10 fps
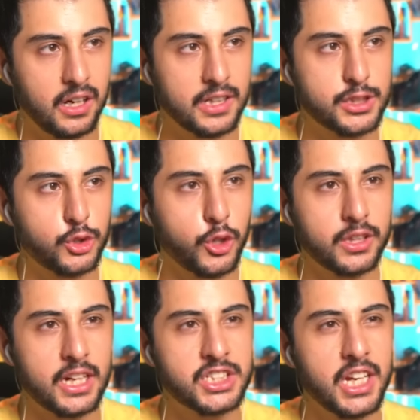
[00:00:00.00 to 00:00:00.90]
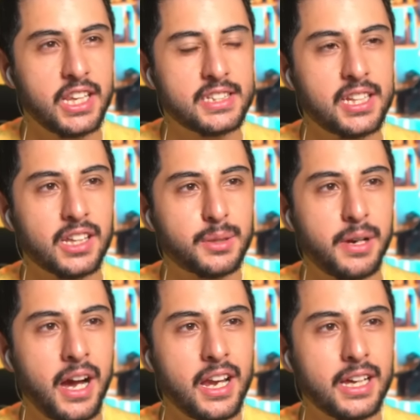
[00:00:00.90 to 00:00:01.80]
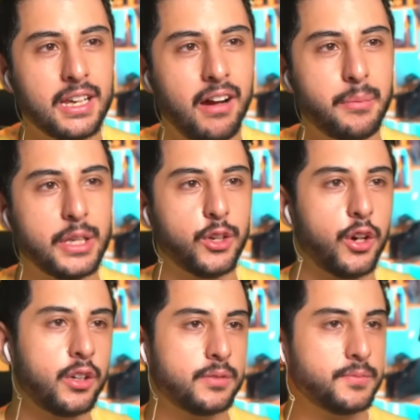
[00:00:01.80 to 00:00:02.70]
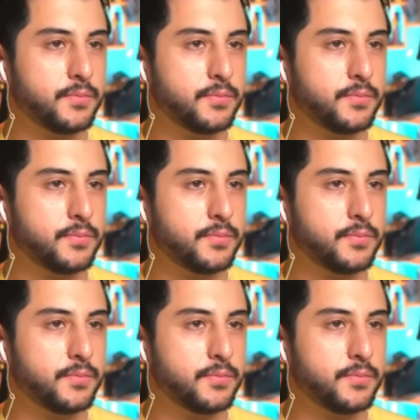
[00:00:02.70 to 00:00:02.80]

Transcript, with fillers: Astrotoidler şeyleri saldırmaya hala devam ediyor.